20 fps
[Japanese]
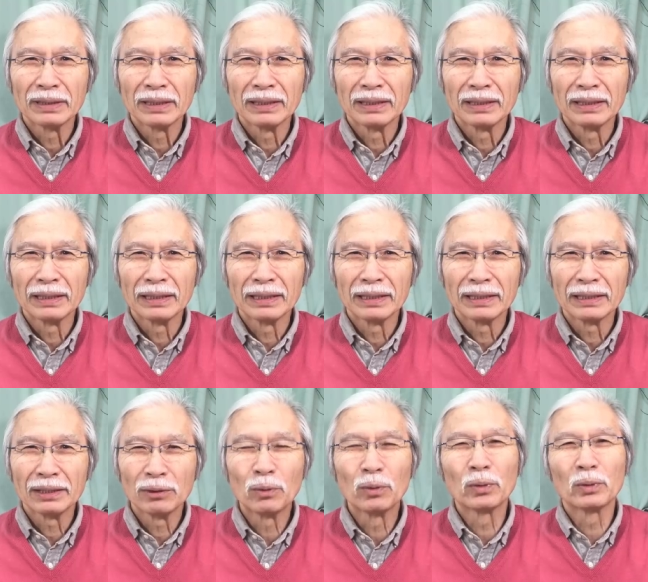
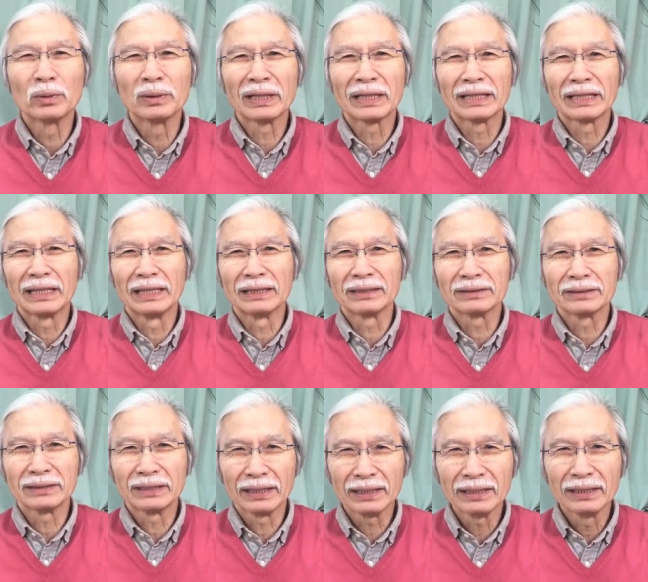えー、日本語だけでな
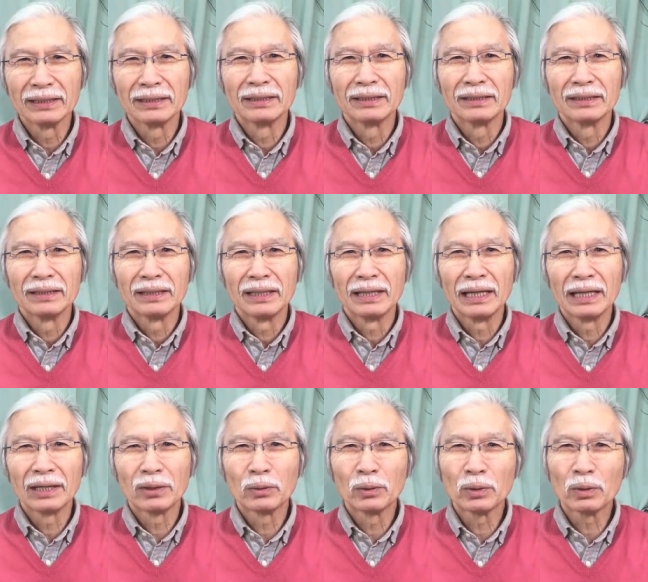くて、
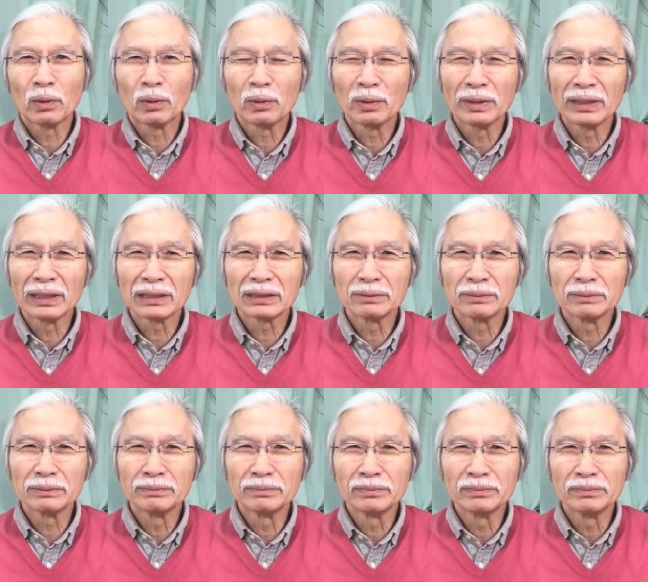英語の翻訳
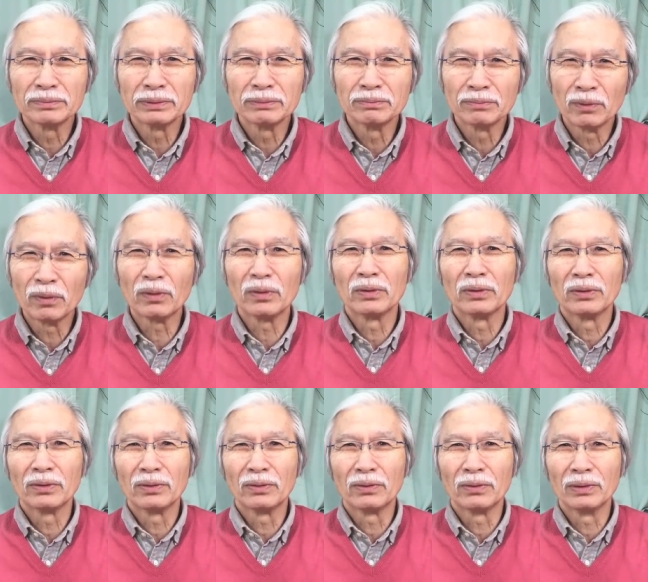文も
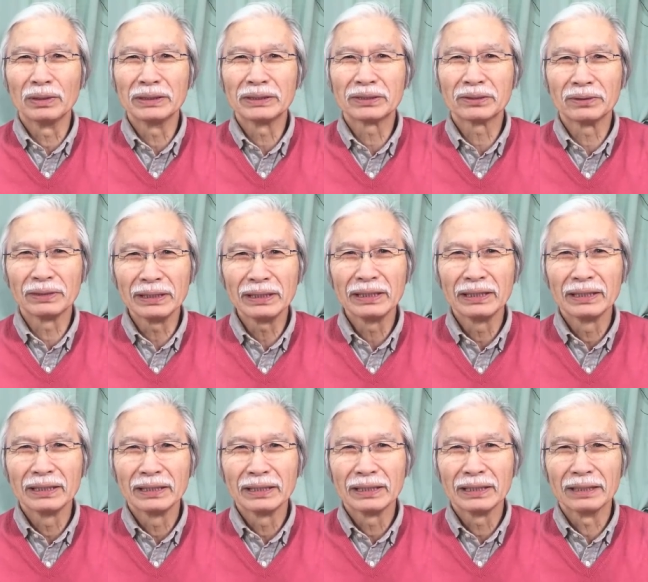一緒に
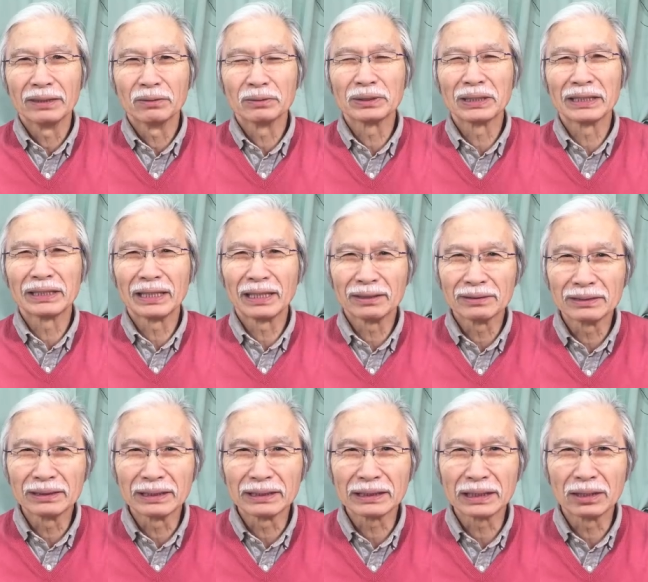載せている
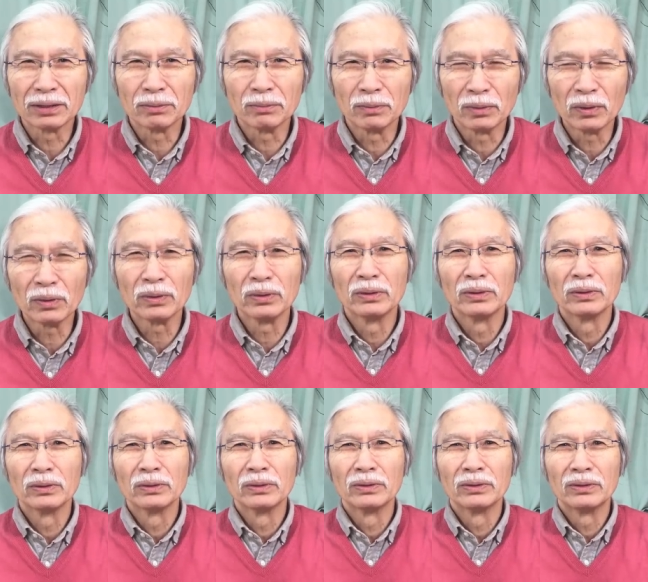んですけども、
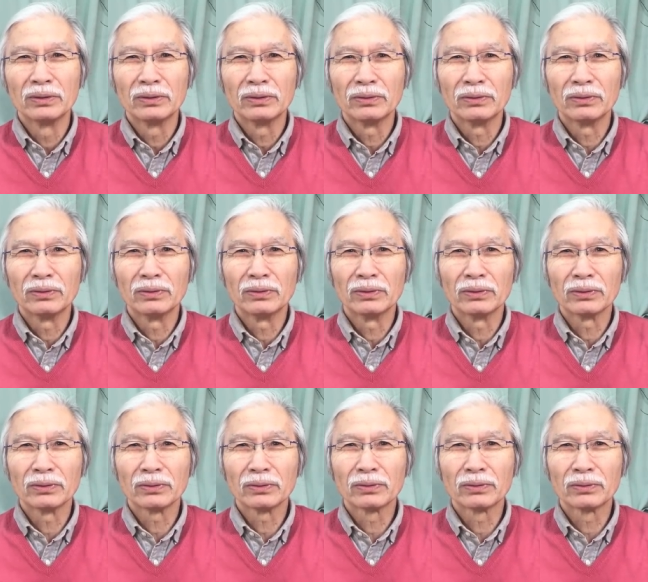
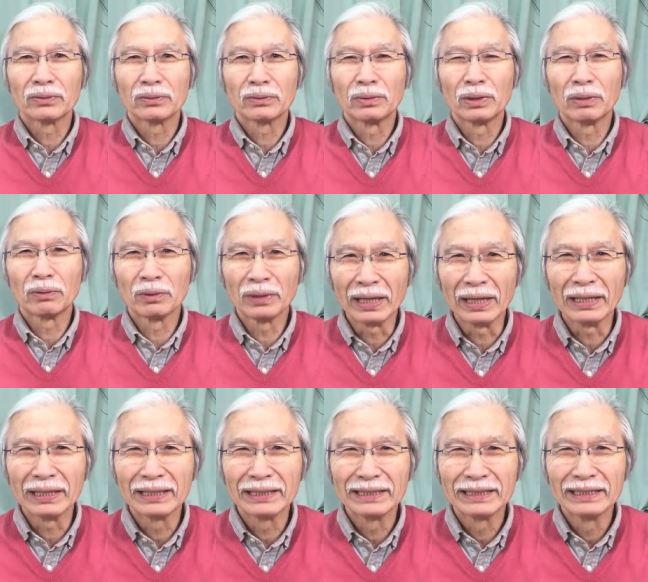これを
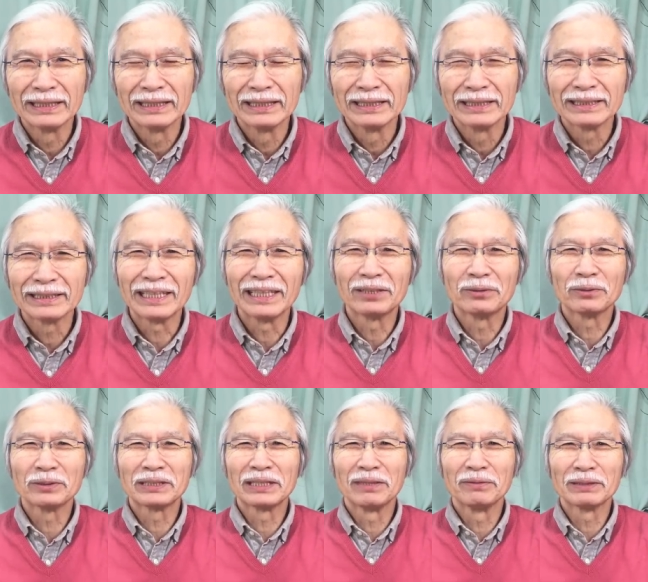ね、斎
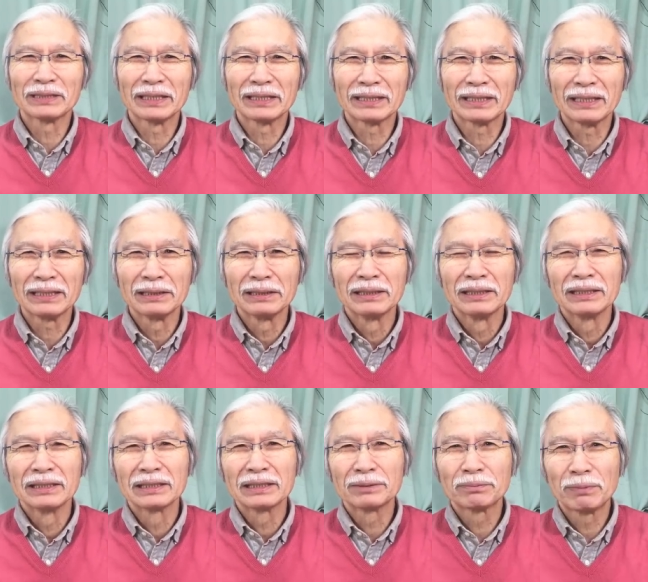藤千恵美さんが
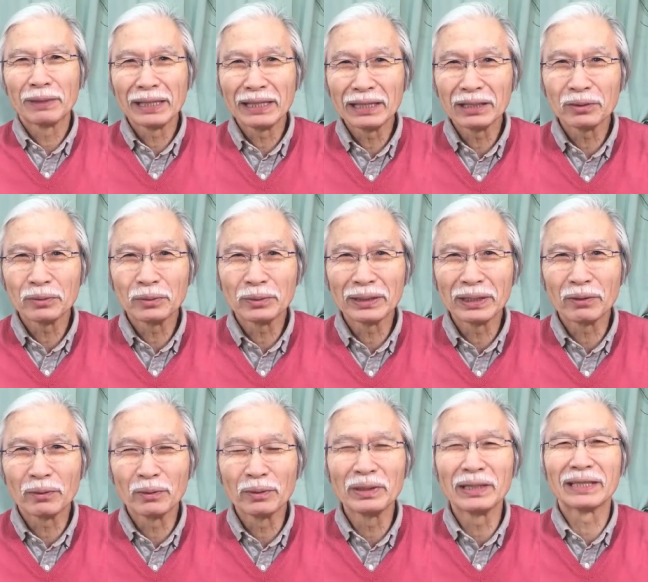スペイン語に
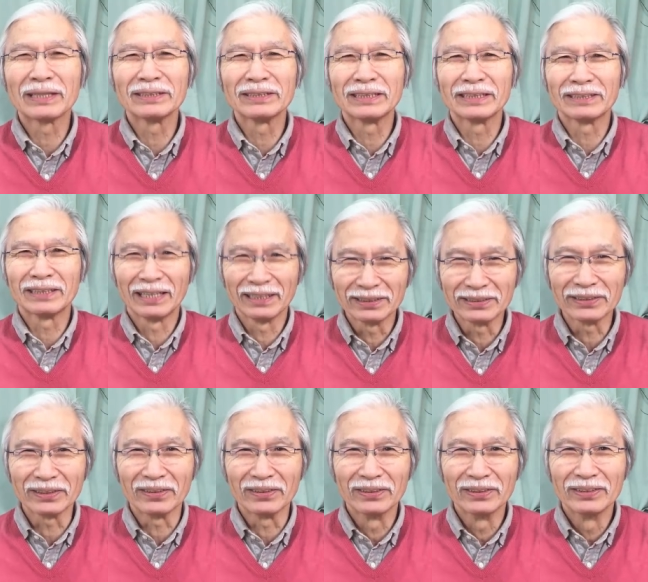翻訳してくれる
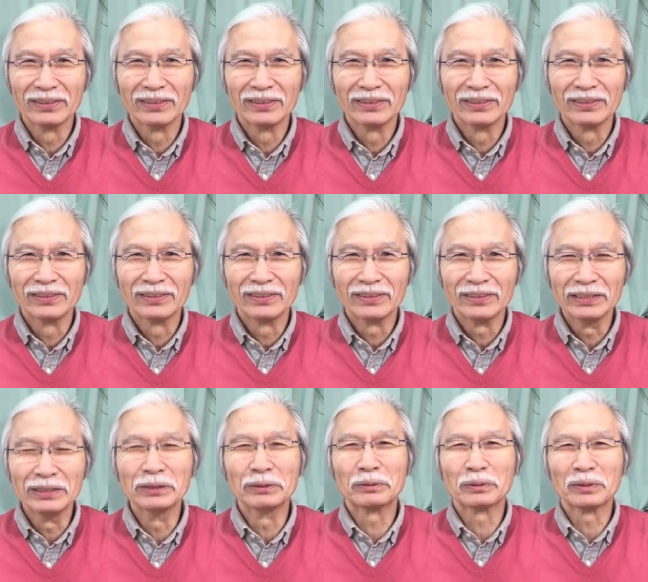と
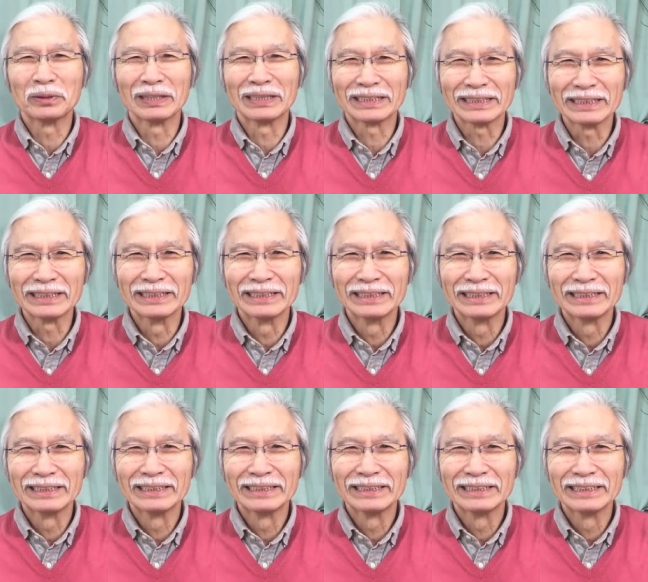いうことです。
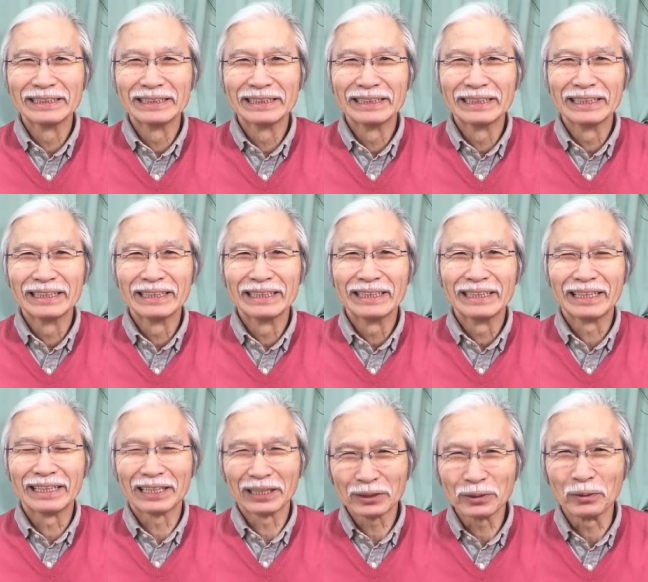
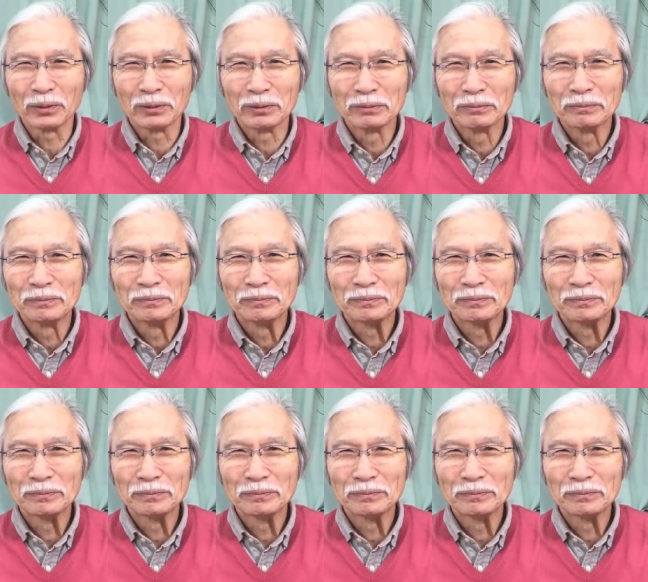ありがと